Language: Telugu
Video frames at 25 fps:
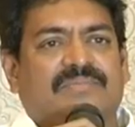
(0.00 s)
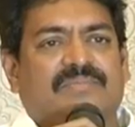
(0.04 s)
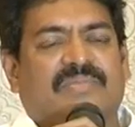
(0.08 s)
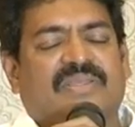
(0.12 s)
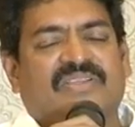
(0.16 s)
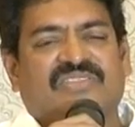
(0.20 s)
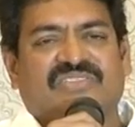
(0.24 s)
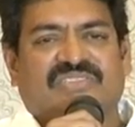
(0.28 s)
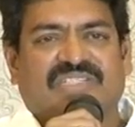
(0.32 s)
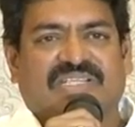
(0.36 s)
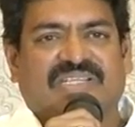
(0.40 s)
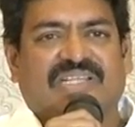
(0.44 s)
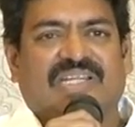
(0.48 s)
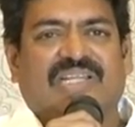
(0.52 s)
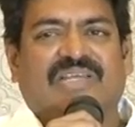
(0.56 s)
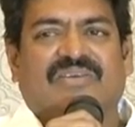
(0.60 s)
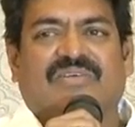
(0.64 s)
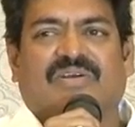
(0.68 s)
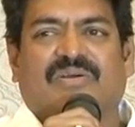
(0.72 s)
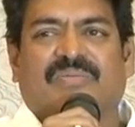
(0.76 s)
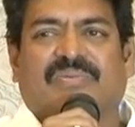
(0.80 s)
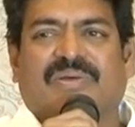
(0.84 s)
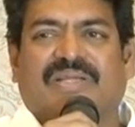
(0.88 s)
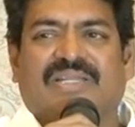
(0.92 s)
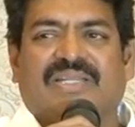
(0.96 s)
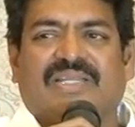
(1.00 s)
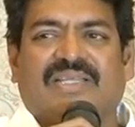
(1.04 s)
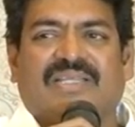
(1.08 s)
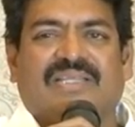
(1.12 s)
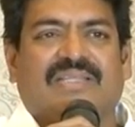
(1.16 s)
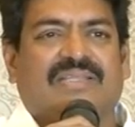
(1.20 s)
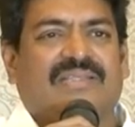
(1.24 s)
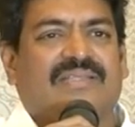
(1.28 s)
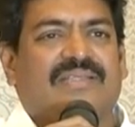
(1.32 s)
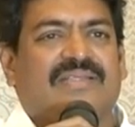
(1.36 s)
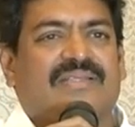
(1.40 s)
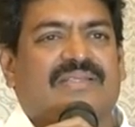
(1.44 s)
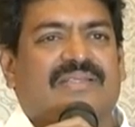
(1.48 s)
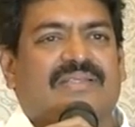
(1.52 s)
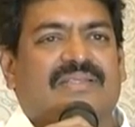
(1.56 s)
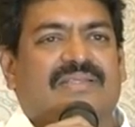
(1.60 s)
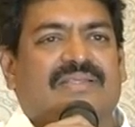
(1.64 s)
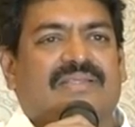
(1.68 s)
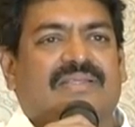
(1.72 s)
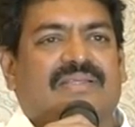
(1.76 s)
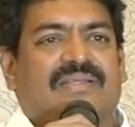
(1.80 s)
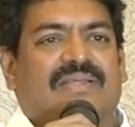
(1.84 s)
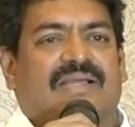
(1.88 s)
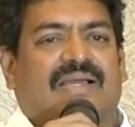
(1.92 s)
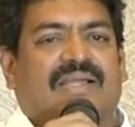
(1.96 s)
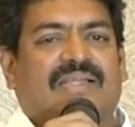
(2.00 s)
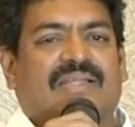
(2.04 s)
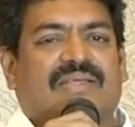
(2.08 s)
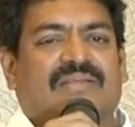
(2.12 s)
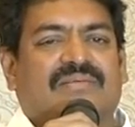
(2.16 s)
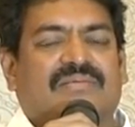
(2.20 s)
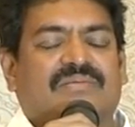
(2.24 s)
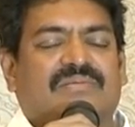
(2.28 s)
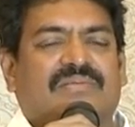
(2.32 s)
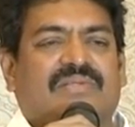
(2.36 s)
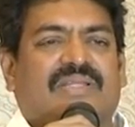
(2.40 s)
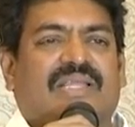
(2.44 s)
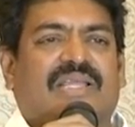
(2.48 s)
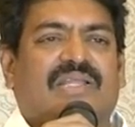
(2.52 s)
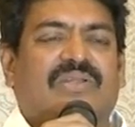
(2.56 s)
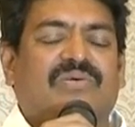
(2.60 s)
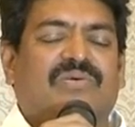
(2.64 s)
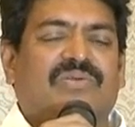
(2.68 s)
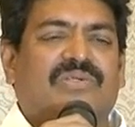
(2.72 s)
మేము చేయలేము పని అన్నారు నేను